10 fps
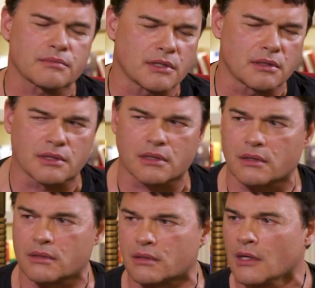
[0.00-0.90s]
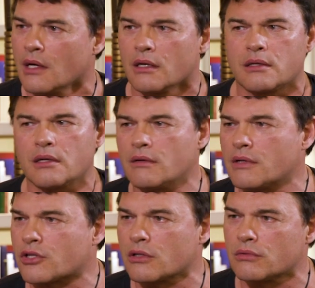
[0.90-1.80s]
смеясь, я
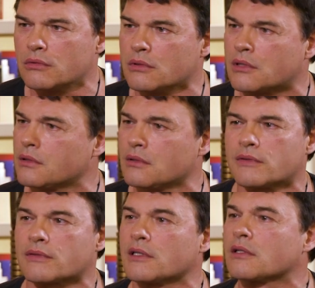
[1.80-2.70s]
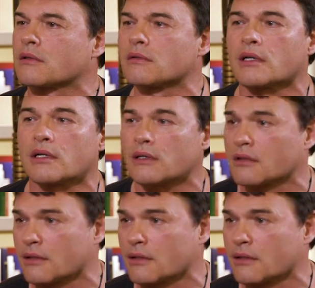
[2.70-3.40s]
ваши руки в своих руках